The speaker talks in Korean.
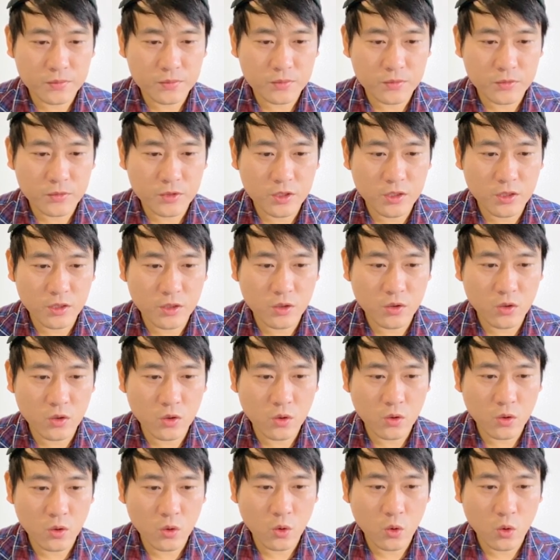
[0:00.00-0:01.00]

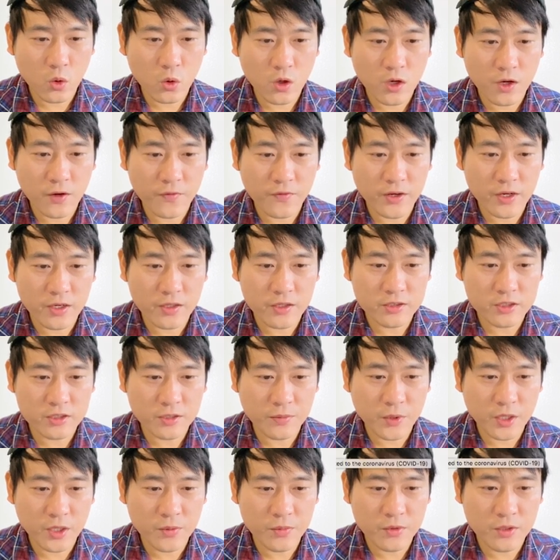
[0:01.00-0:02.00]
그리고 코로나 바이러스 때문에
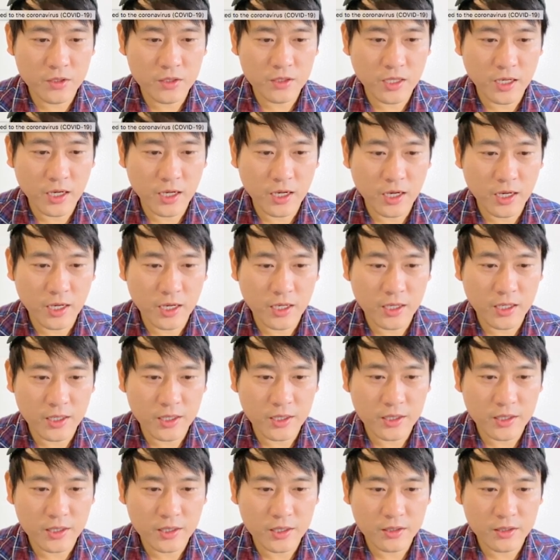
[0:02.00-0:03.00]
힘들다.
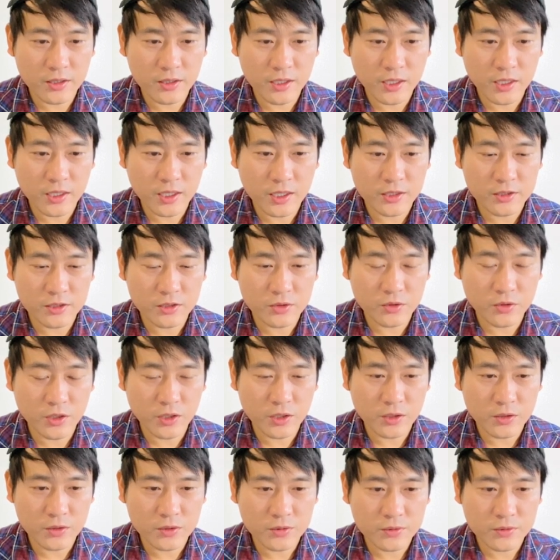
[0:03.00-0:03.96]
클릭하시고요.